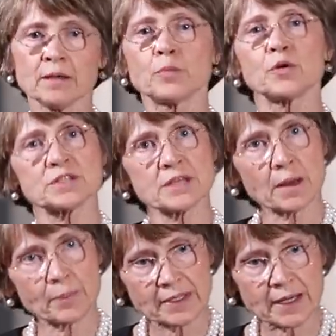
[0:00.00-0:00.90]
di
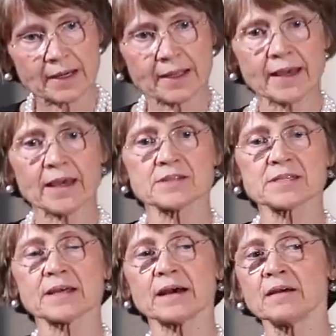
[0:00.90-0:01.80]
poesia
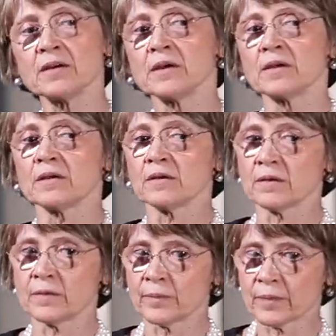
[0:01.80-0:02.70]
petrarchesca,
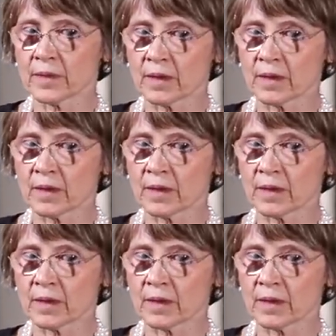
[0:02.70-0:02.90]
ehm,